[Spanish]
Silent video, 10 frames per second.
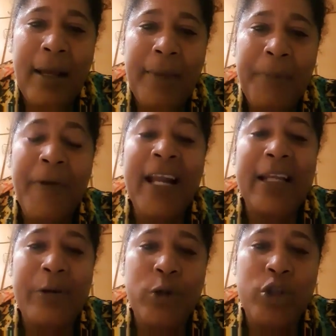Viva la
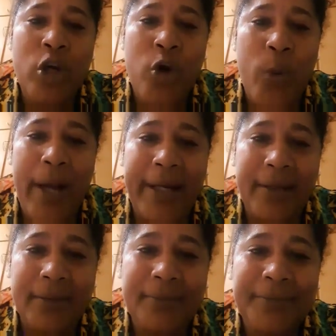revolución
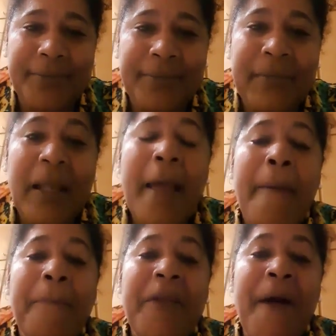cubana.
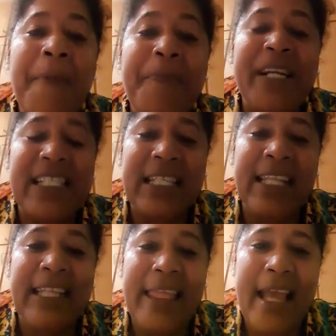Viva mi
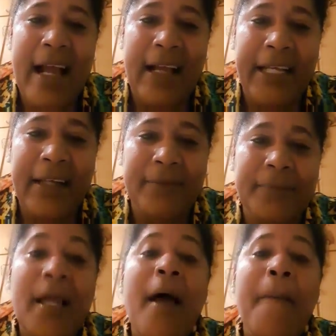presidente Díaz Canel.
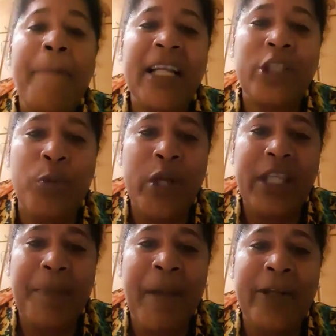patro
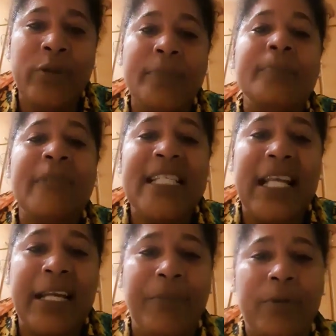muerte en mano,
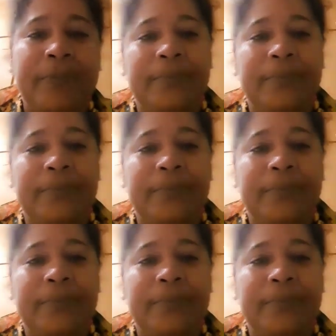venceremos.